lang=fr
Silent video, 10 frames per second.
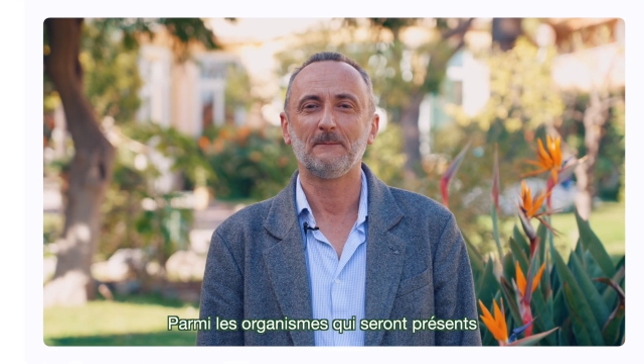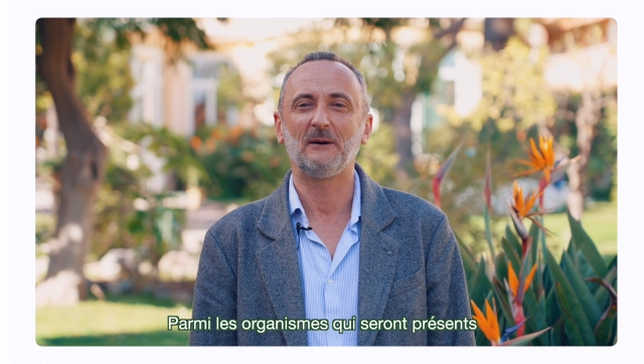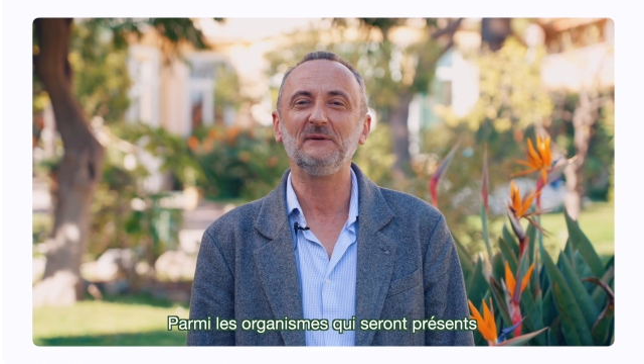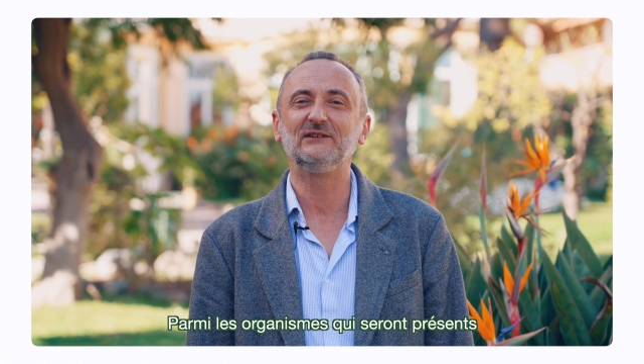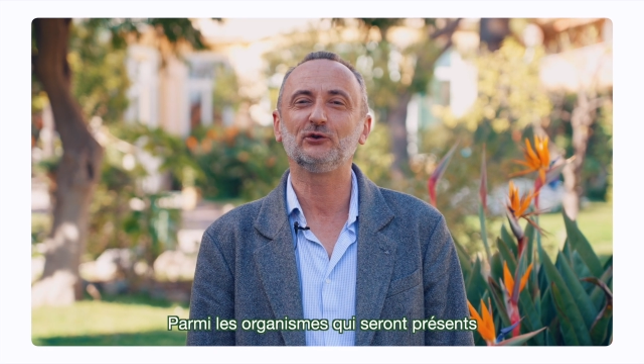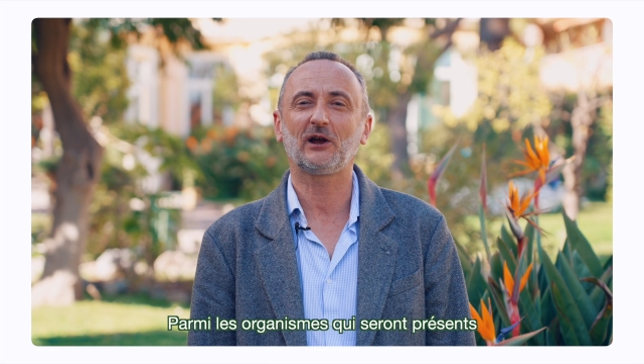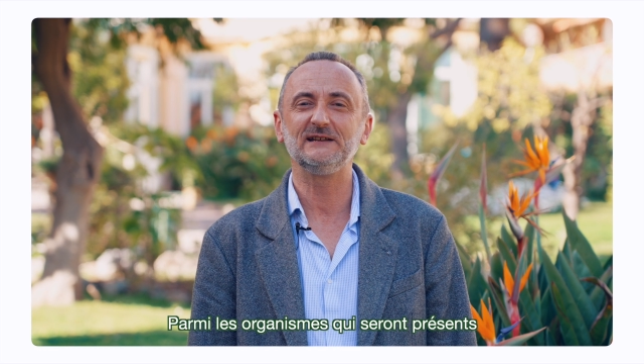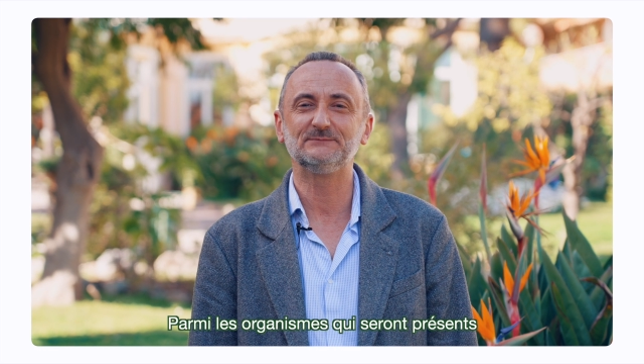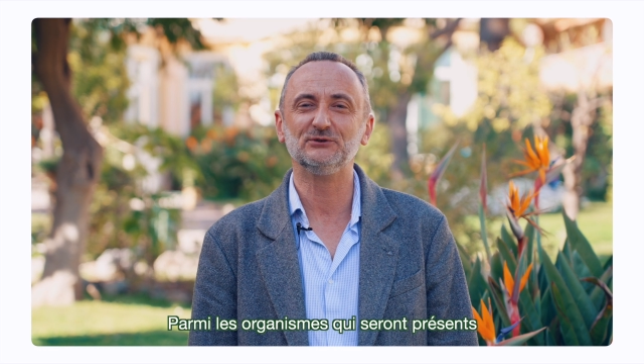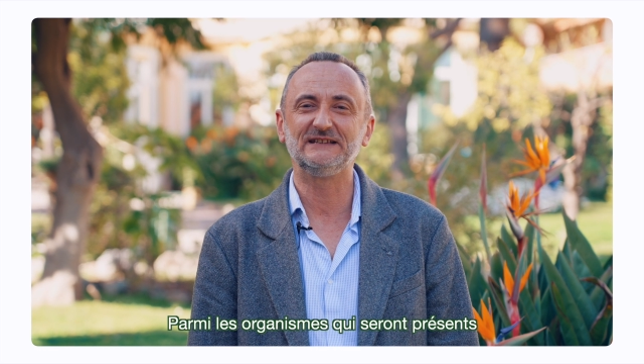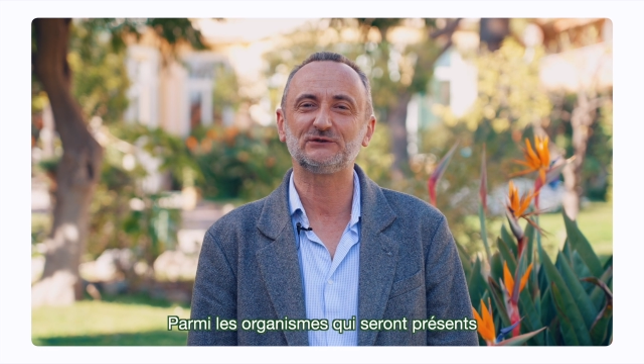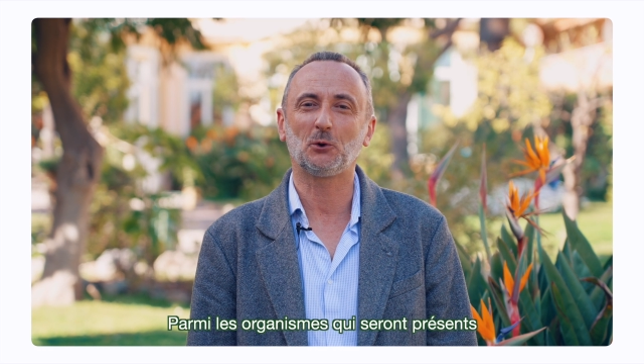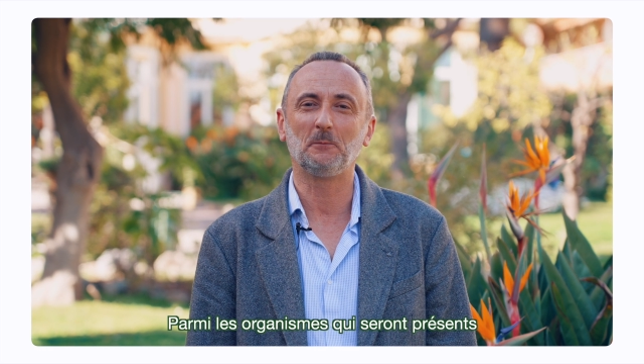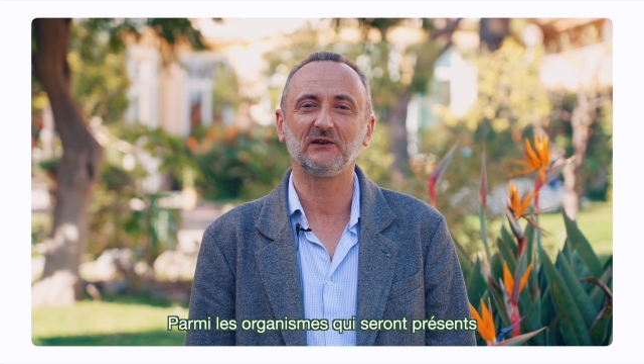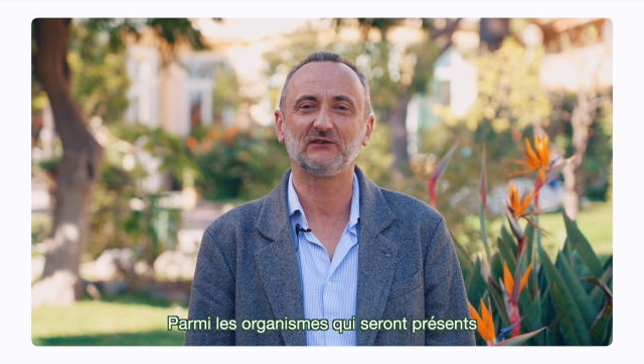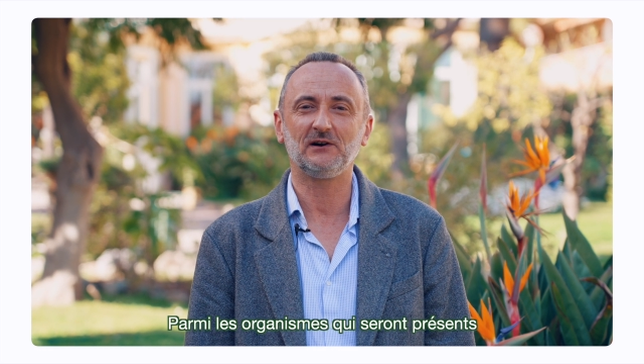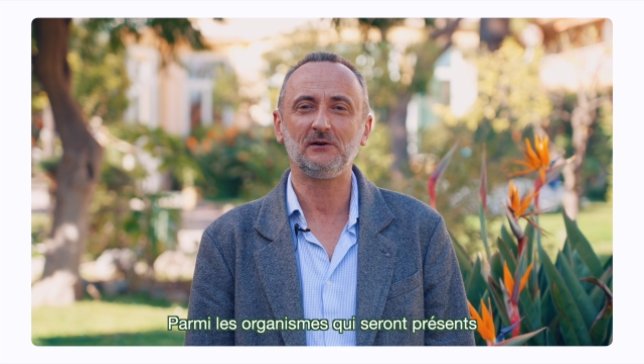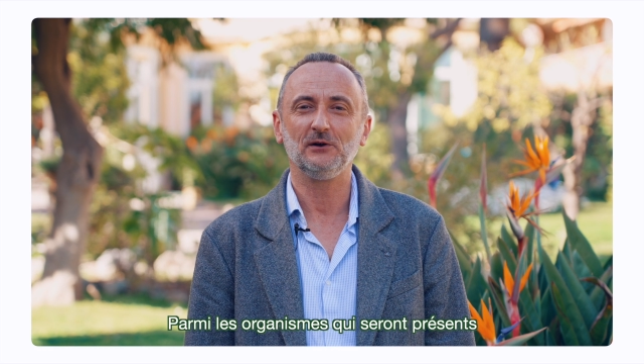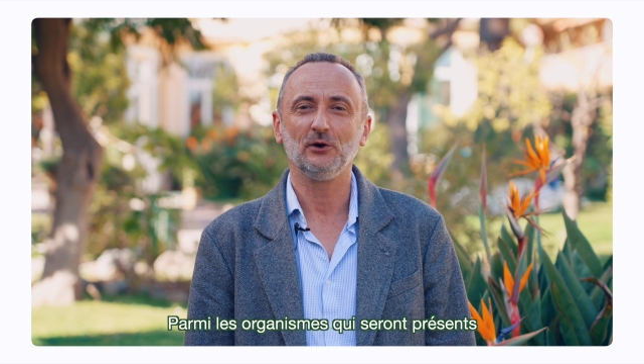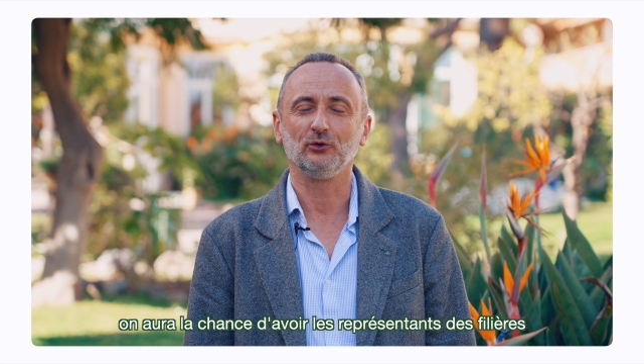Parmi les organismes qui seront
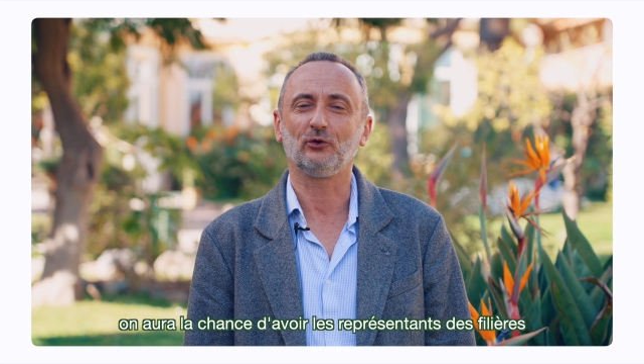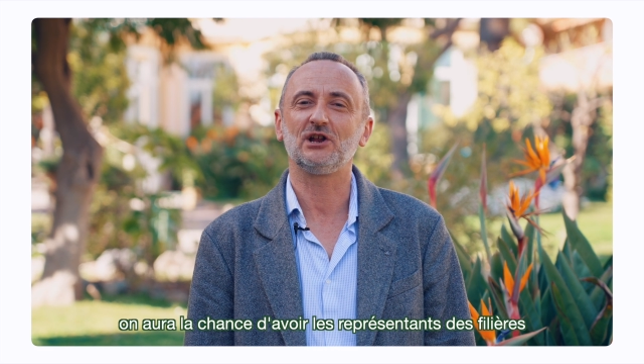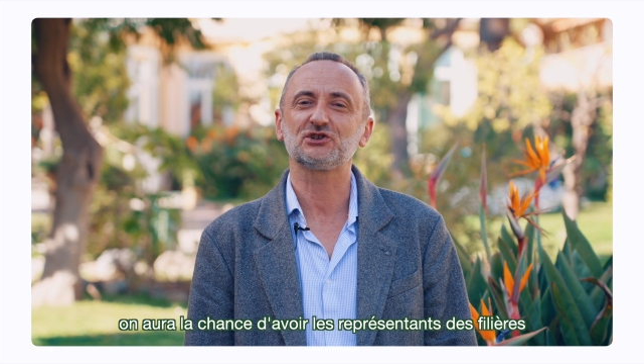présents, on aura